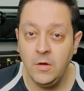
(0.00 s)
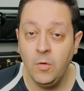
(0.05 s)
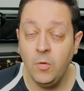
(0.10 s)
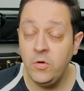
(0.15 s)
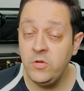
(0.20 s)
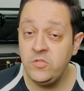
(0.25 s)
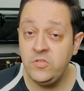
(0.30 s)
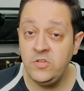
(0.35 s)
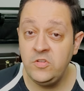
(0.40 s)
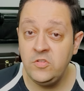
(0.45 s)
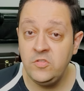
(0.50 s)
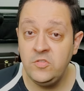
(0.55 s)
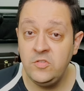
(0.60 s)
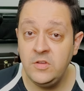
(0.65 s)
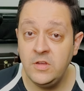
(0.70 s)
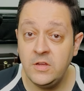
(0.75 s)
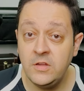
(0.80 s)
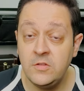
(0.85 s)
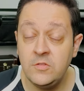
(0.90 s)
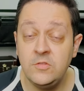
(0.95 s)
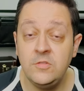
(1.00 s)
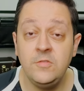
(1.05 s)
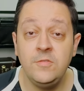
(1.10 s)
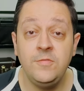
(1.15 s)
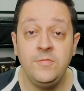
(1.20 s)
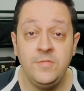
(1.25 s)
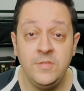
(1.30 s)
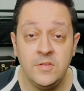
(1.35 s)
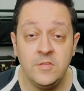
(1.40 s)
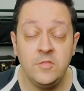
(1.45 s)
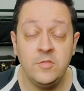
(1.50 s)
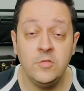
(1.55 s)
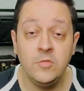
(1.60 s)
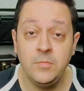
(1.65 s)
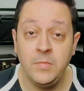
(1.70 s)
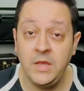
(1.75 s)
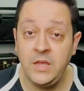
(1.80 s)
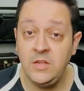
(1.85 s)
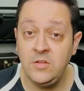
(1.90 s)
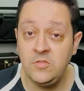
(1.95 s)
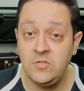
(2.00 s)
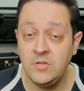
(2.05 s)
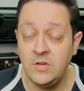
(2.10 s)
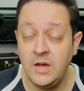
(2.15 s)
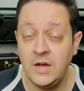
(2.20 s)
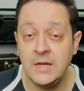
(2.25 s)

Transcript: Hoje em dia, dificilmente